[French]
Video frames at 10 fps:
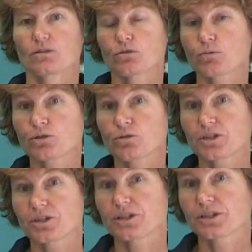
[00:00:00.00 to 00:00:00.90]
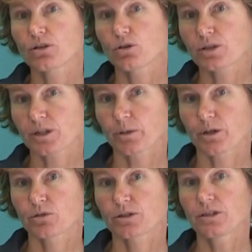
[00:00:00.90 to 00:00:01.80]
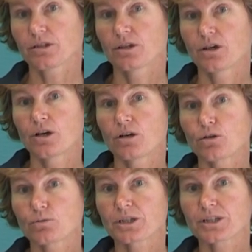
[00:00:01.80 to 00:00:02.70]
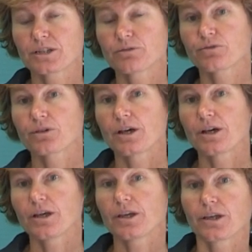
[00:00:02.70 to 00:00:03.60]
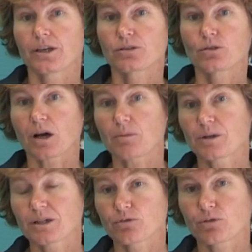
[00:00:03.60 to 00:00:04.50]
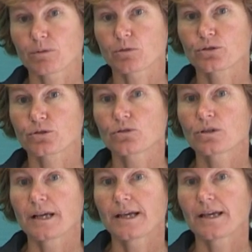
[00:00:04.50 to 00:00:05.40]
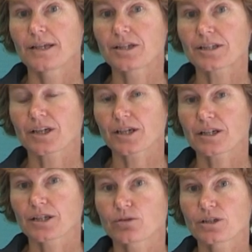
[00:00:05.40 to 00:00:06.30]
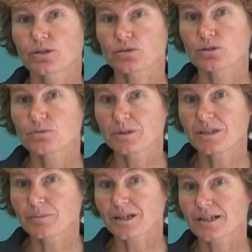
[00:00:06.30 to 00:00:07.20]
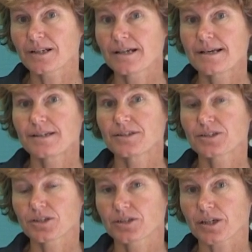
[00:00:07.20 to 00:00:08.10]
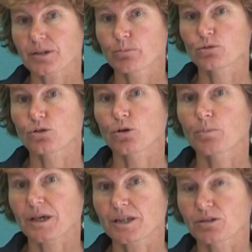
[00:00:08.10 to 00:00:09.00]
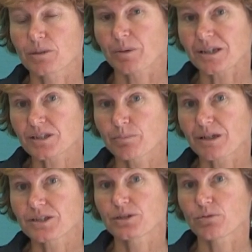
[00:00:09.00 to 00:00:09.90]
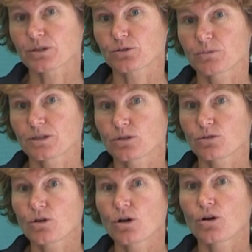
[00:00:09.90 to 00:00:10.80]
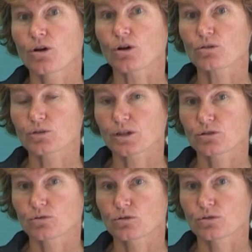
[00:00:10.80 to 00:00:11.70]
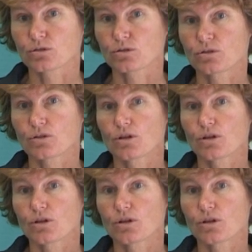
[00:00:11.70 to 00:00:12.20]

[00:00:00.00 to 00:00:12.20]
Ce MOOC ne nécessite aucun prérequis. L'objectif et de rappeler les fondamentaux et d'acquérir les connaissances minimales nécessaires pour se repérer dans les principales situations météo rencontrées sur nos côtes.